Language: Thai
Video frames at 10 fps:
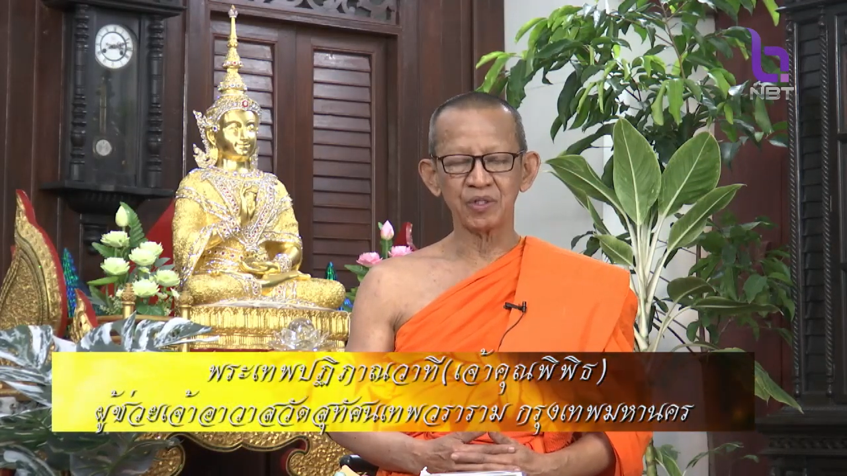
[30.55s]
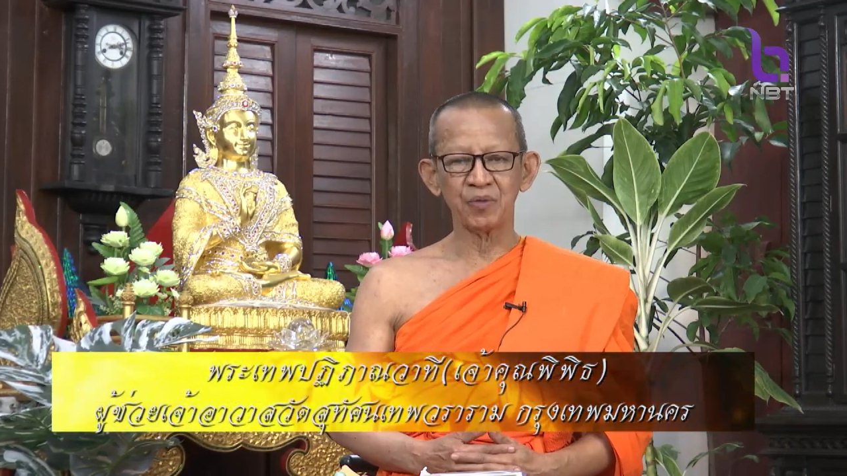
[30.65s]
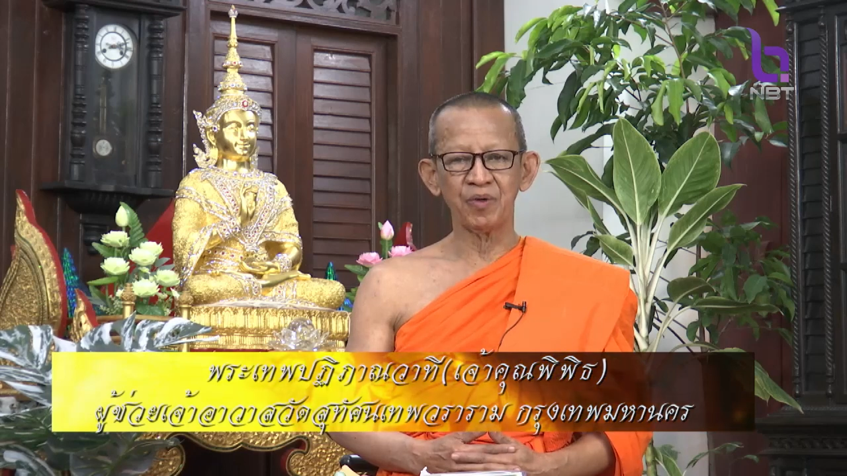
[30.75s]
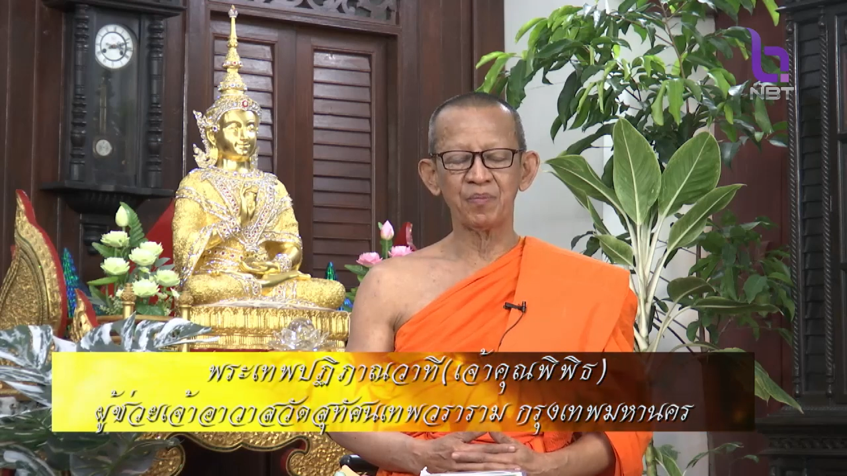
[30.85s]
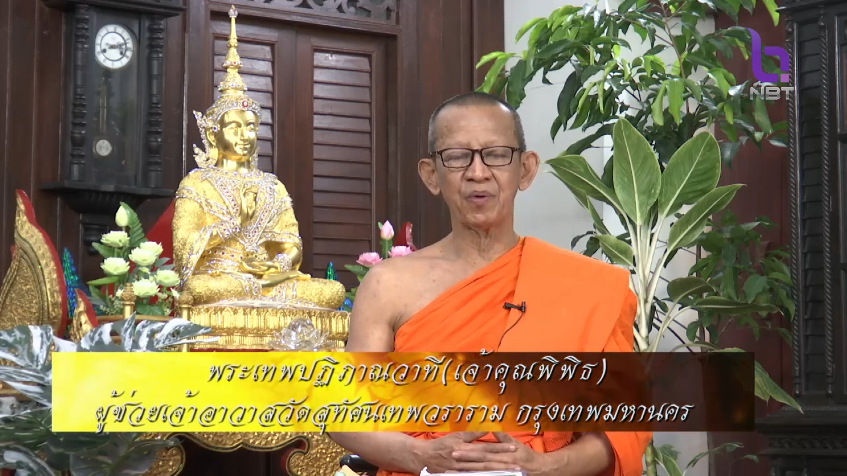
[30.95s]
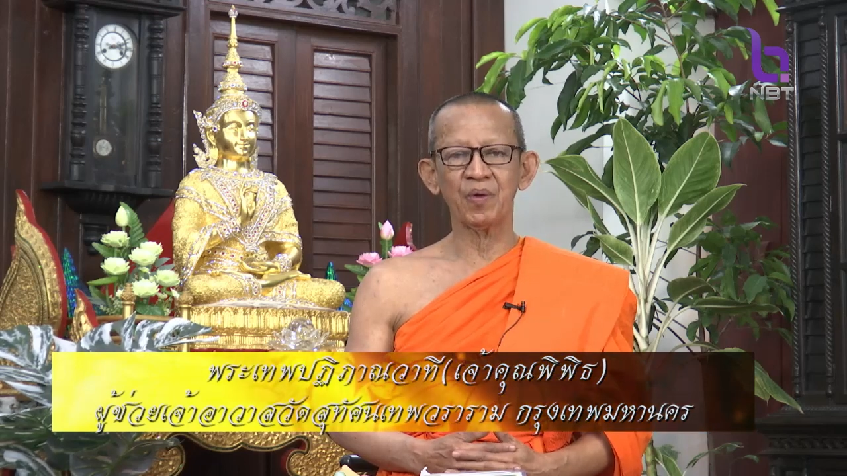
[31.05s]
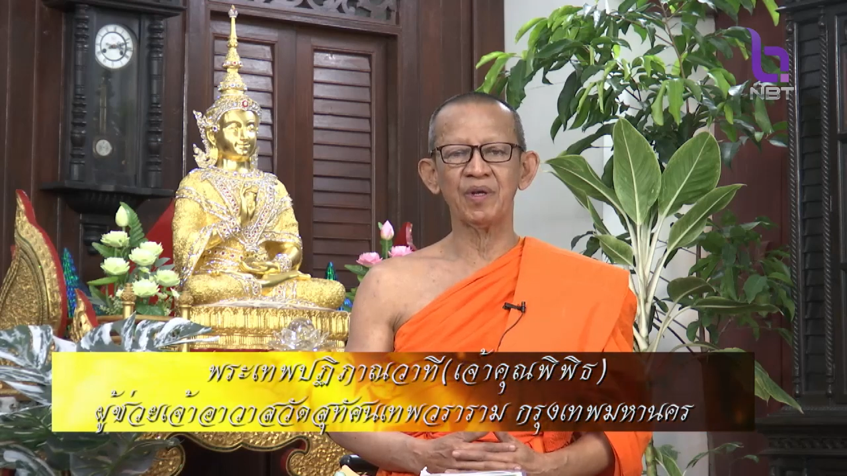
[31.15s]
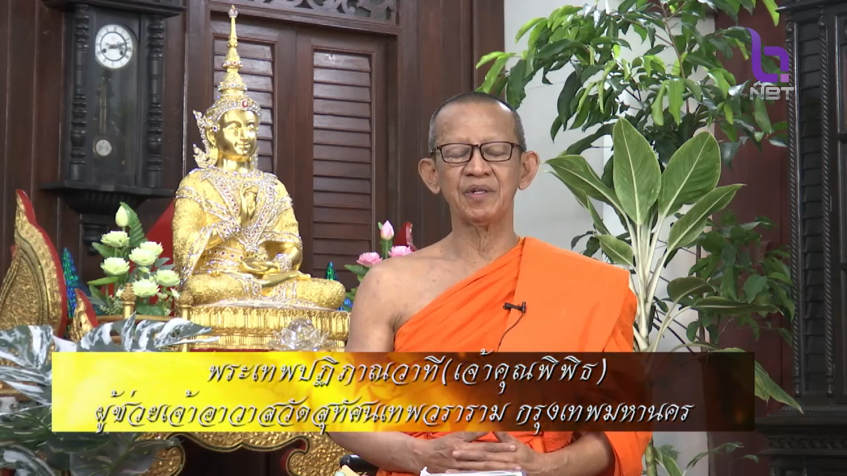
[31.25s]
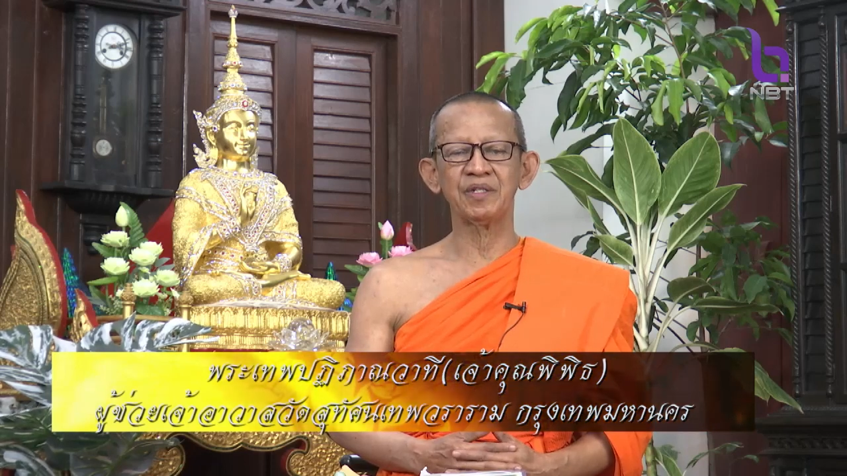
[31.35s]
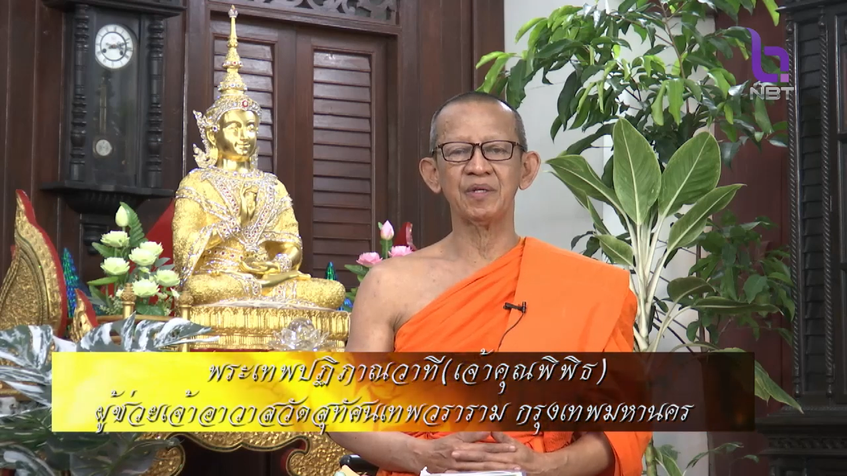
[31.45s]
ชีวิต เพราะ
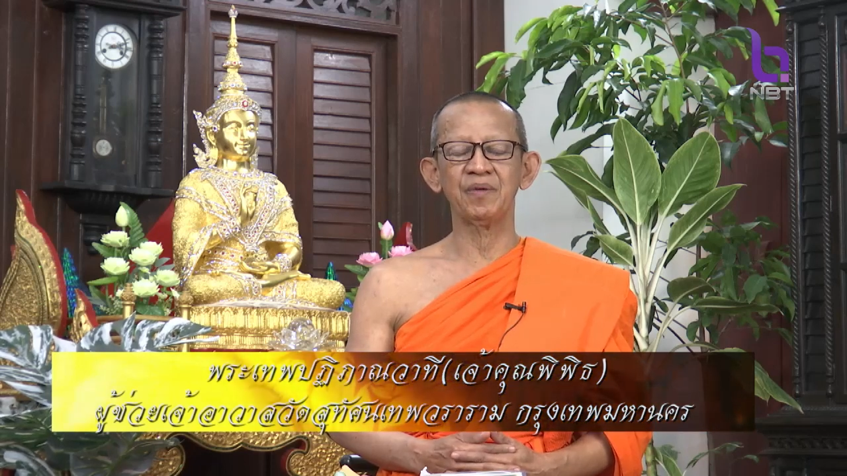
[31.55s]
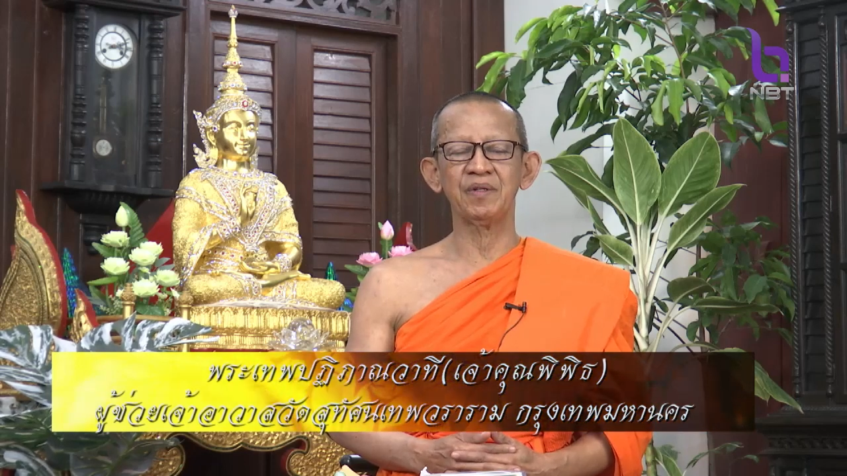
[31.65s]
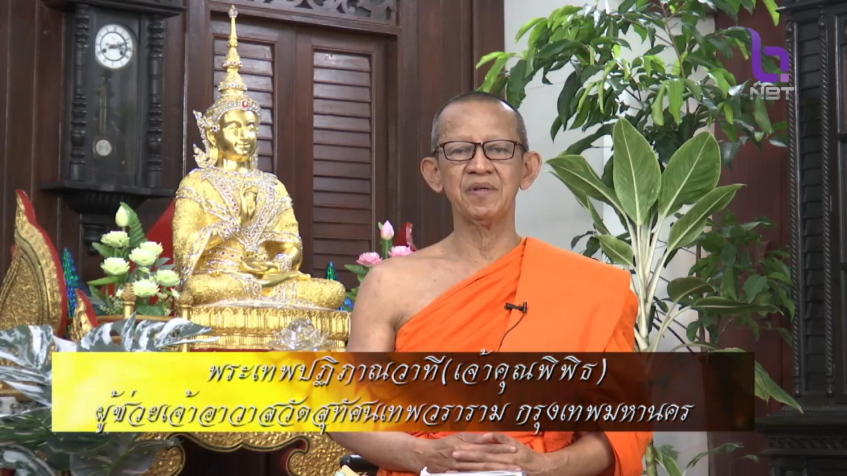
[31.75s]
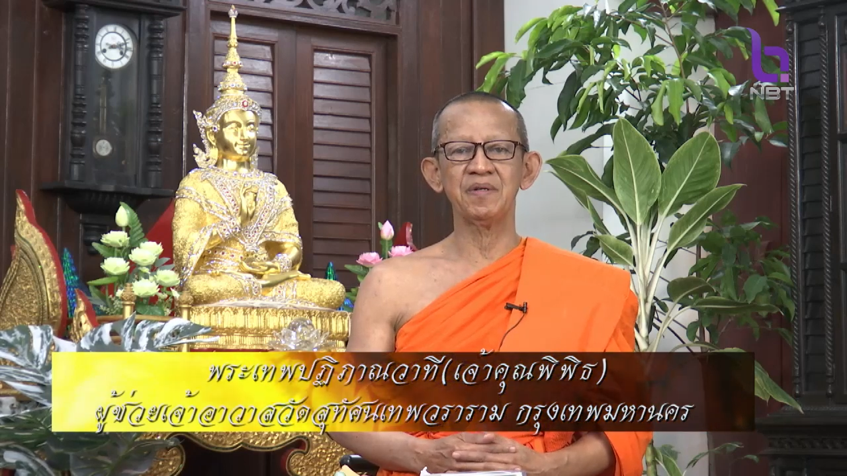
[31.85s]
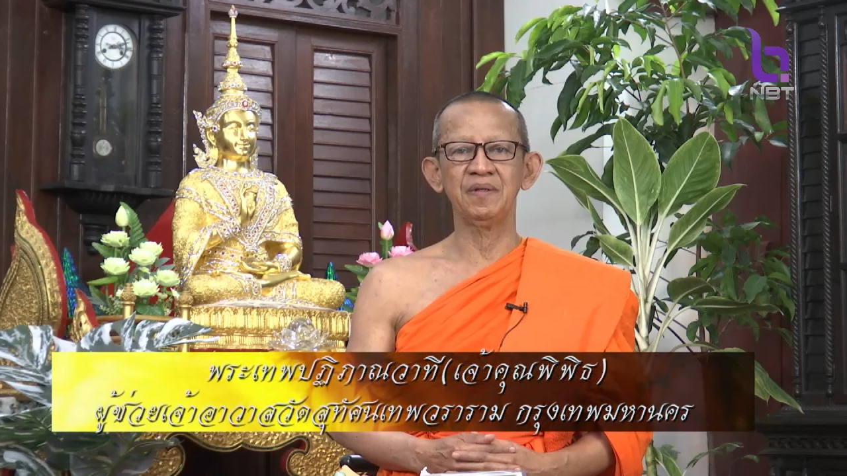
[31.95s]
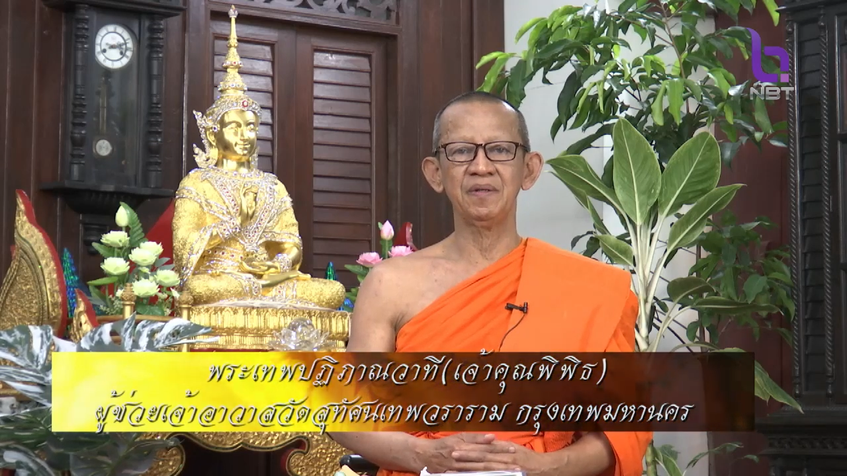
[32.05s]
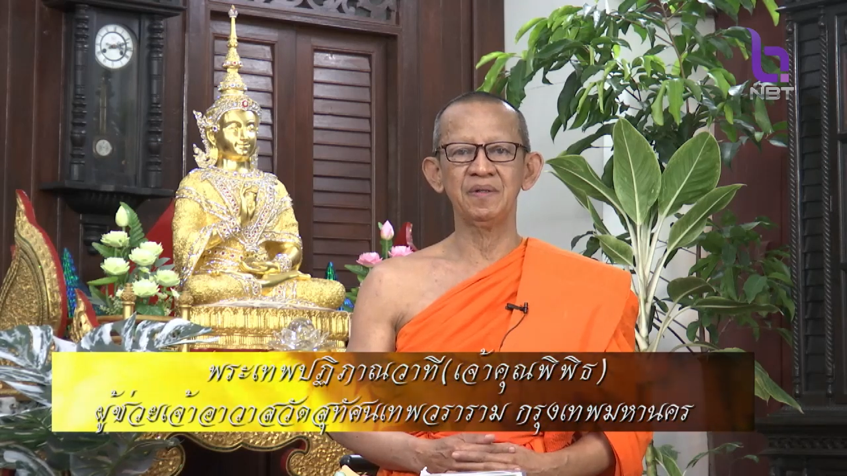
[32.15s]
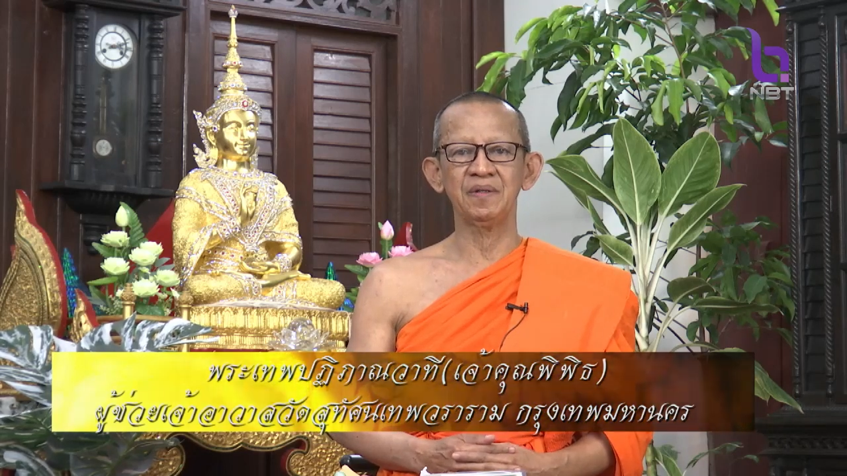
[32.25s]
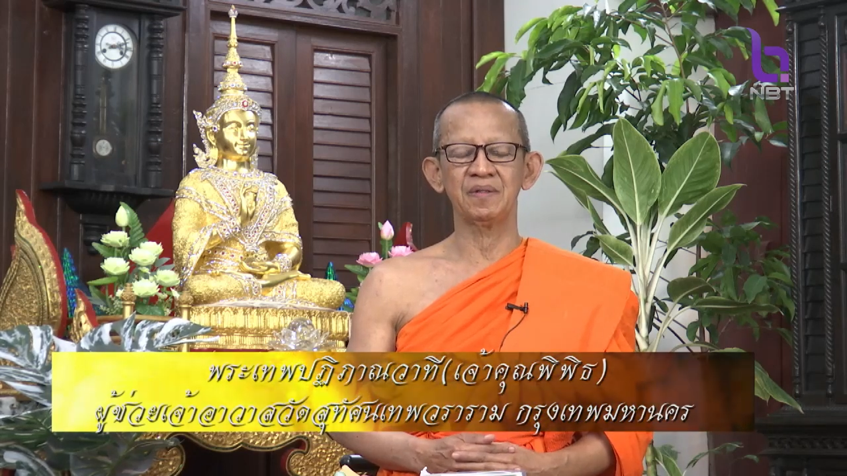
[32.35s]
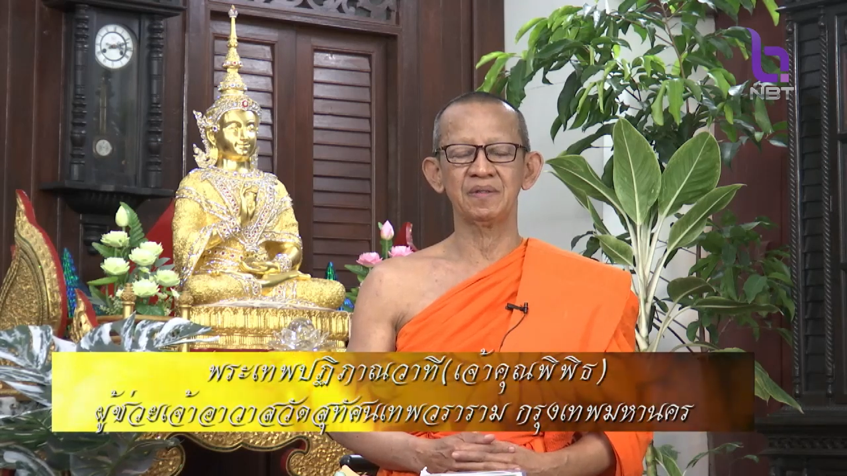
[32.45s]
เห็นชีวิตเยอะ